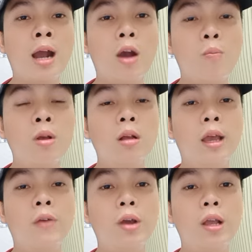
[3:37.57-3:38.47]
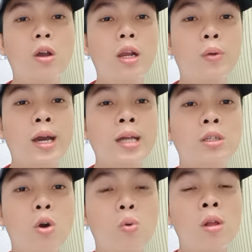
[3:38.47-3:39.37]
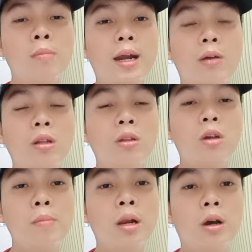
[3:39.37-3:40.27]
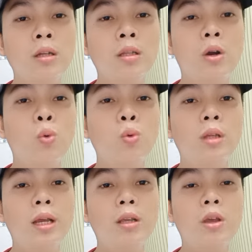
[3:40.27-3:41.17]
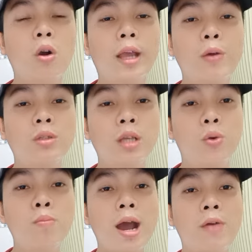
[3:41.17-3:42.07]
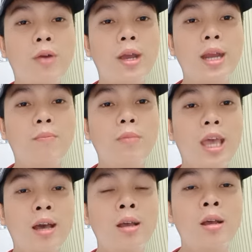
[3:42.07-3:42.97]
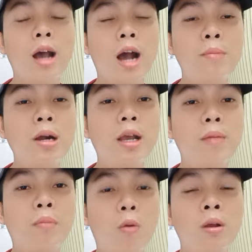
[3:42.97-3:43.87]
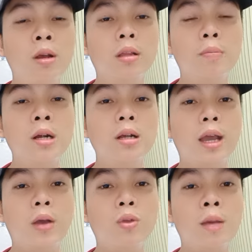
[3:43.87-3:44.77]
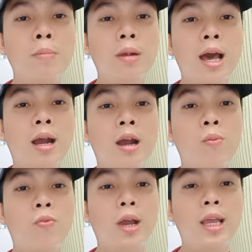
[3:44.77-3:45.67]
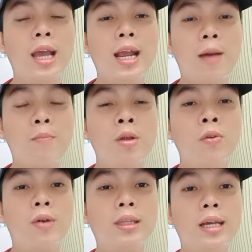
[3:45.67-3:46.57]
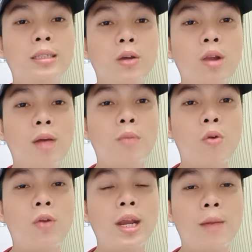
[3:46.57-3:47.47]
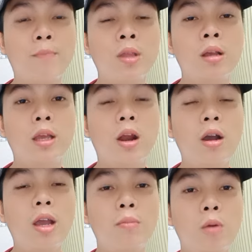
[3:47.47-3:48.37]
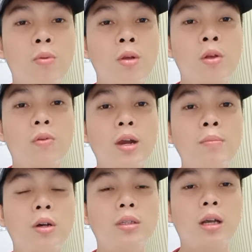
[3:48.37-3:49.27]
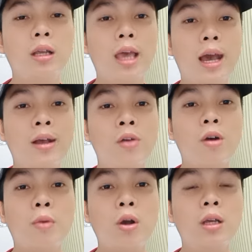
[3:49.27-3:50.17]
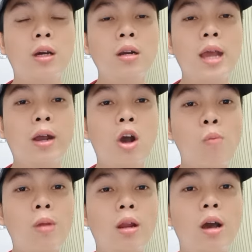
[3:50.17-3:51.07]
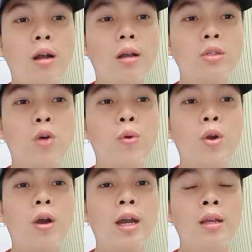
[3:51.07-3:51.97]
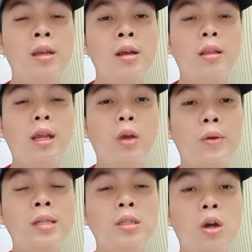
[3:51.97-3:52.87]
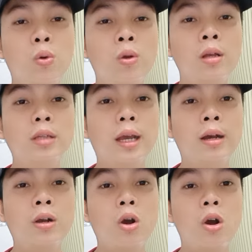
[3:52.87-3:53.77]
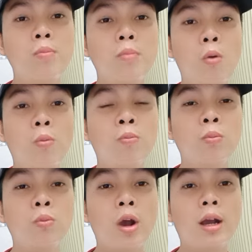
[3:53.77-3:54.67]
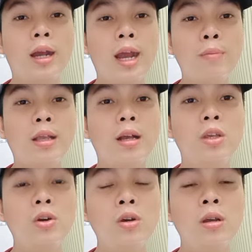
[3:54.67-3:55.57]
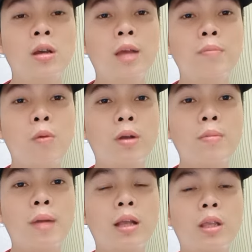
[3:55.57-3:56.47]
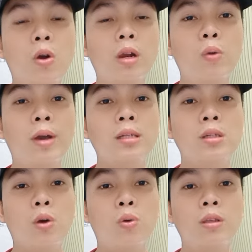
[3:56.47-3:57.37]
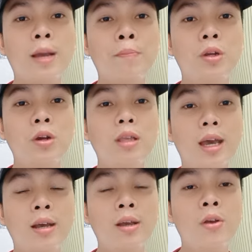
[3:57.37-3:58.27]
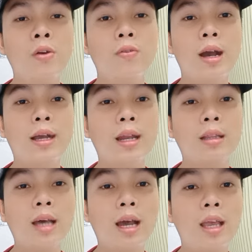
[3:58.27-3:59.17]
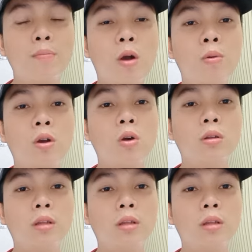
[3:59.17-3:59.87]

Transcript: 3-0 nghiêng về cho Newcastle bạn nào tin tưởng mình nữa thì ưu tiên chọn kèo xỉu 3,5 nhé ở mức hiệp 1 thì mức kèo chấp là 0,25 và tài xỉu là 1,5 dự đoán hiệp 1 với điểm tựa sân nhà và mọi thứ đang ổn định hơn so với đội khách thì Newcastle sẽ có một hoặc hai bàn dẫn trước hiệp 1 các bạn chọn Newcastle chấp trước nhé và canh tài hiệp 1 còn